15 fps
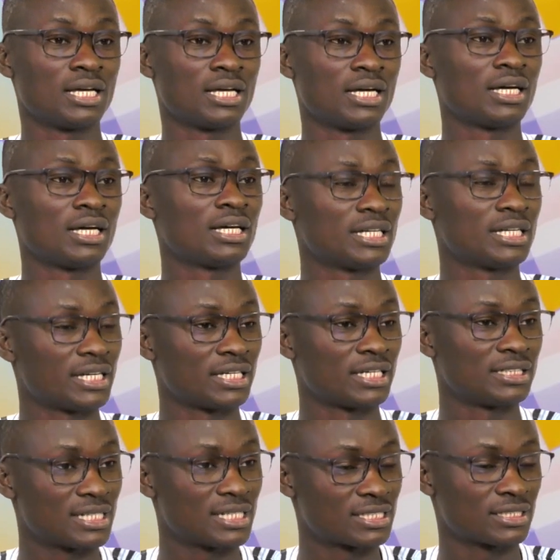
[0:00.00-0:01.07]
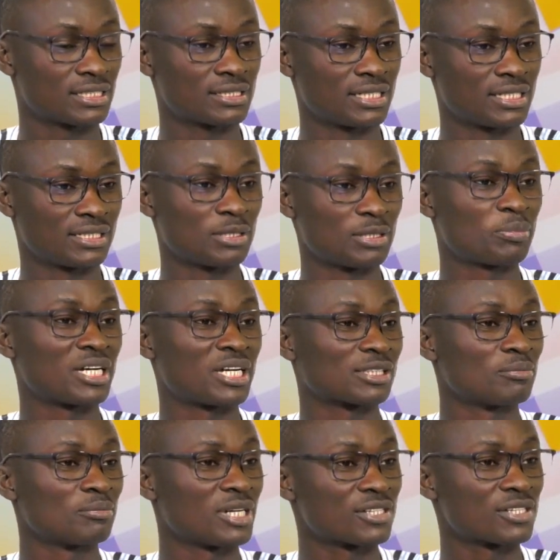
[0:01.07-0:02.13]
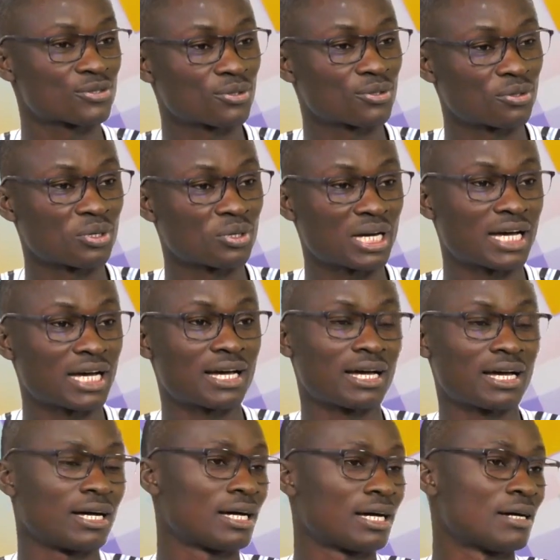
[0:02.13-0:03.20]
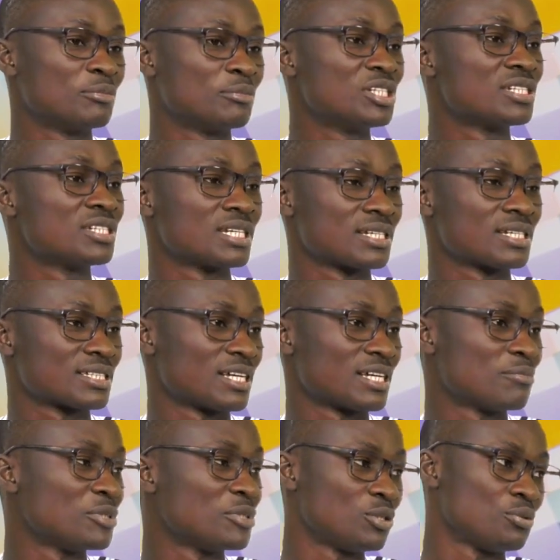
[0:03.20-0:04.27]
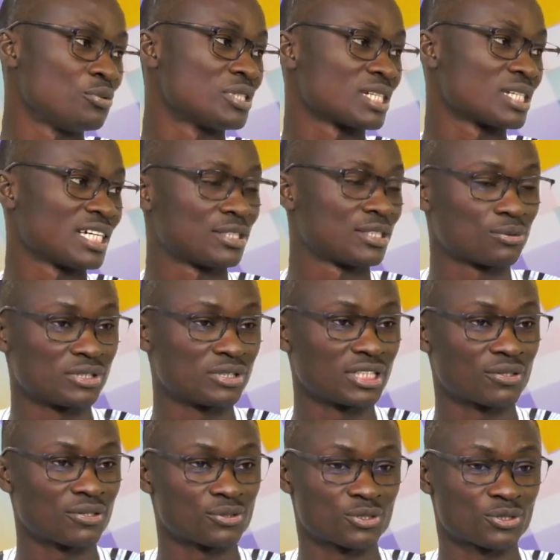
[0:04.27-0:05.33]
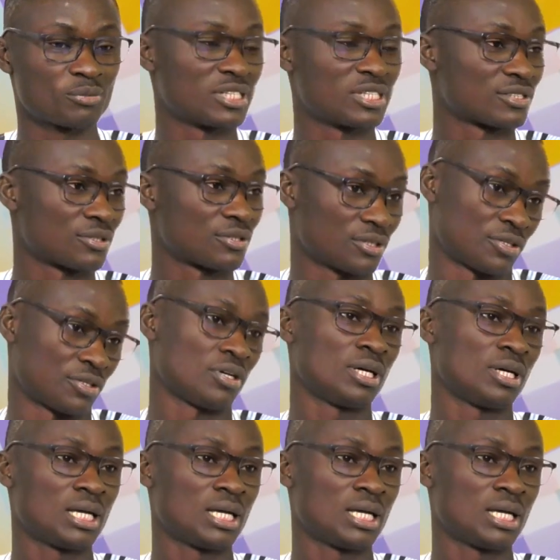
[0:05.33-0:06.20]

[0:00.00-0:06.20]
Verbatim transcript: Hein, et des, départements sont à, à 1 800 étudiants au semestre 1.